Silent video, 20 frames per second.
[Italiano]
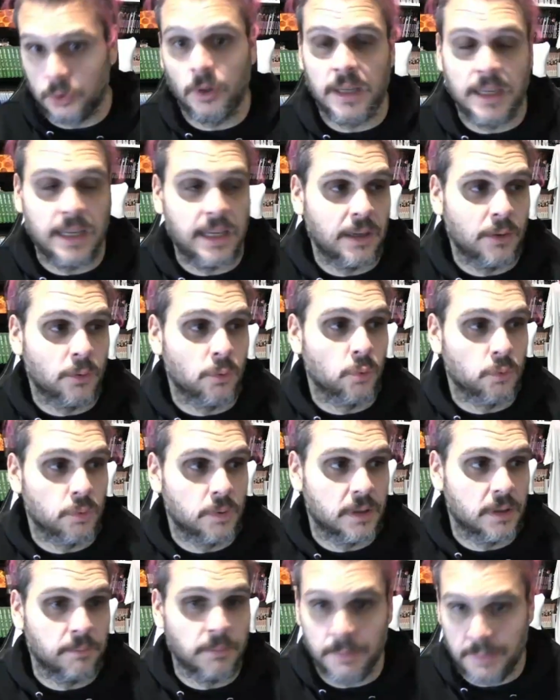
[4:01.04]
e un
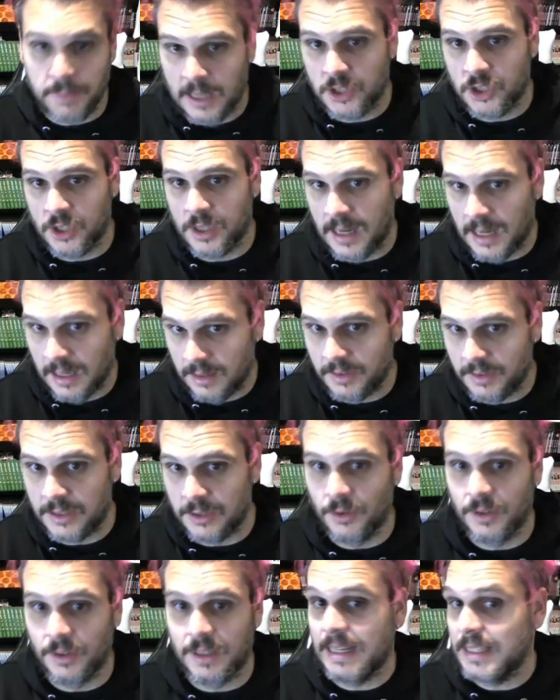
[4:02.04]
mi piace al
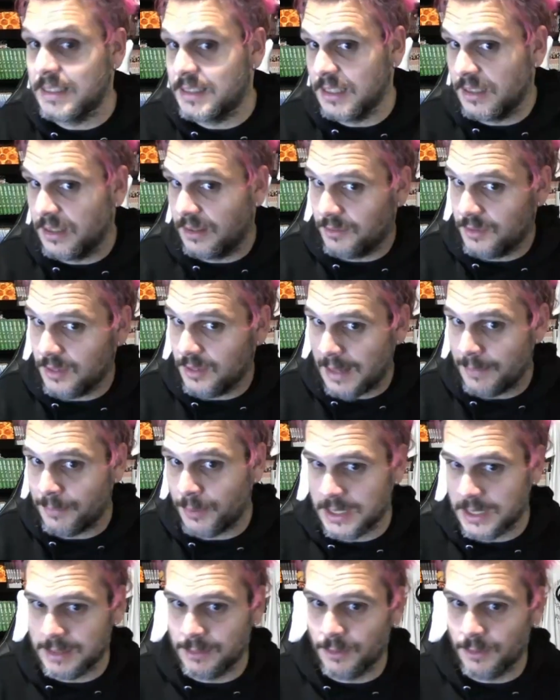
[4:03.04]
video. Ragazzi, al prossimo